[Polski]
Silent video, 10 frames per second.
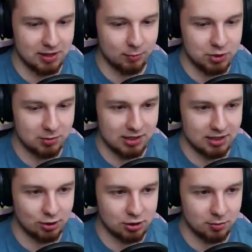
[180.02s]
Musimy
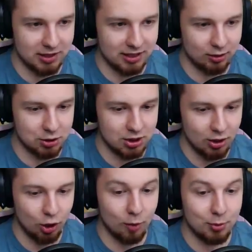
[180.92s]
teraz go sobie jakoś
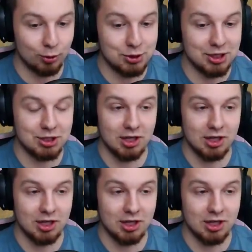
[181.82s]
obrócić,